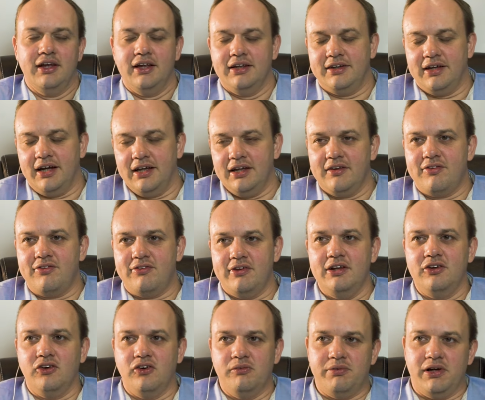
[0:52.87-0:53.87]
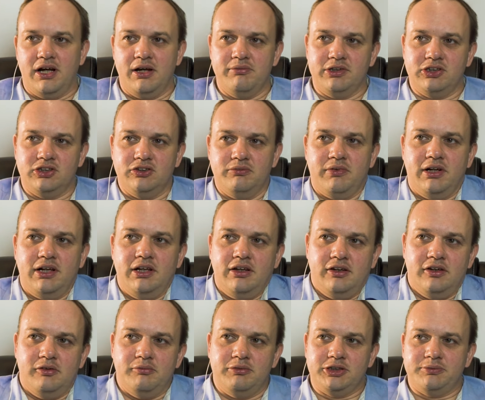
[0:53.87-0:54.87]
deine Zielgruppe habe ich schon
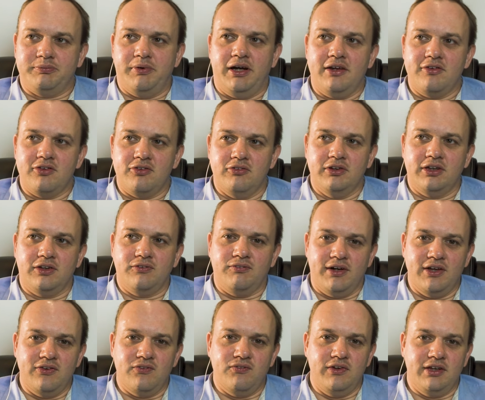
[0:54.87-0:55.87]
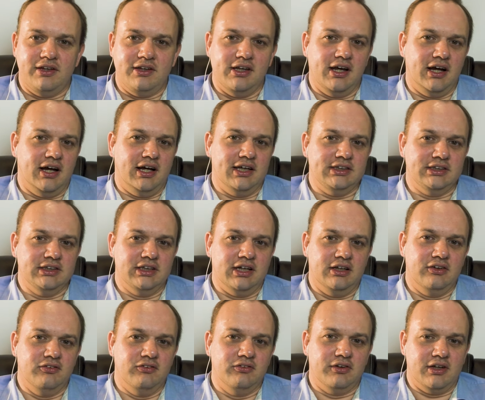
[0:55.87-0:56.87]
mal äh, bespaßt und ich weiß, wie ich die erreichen
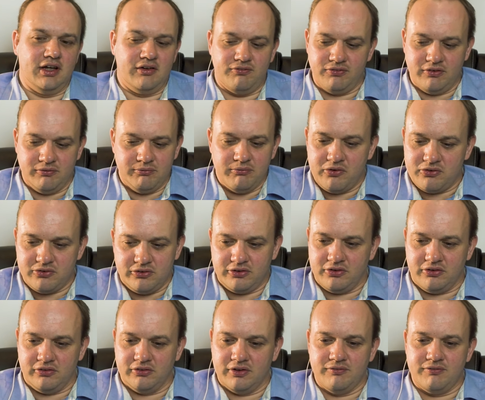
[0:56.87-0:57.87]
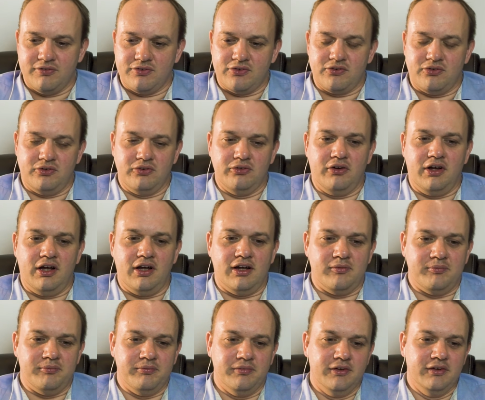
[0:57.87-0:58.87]
kann und dafür möchte ich auch ein gewisses Honorar
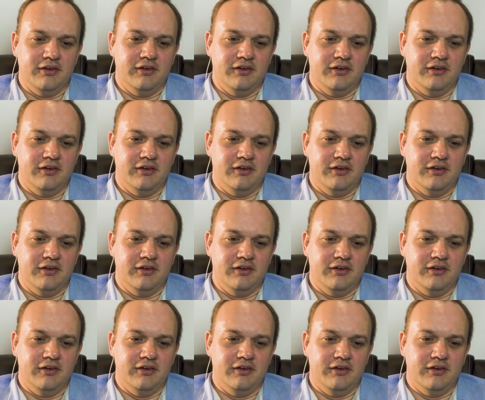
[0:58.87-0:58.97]
haben.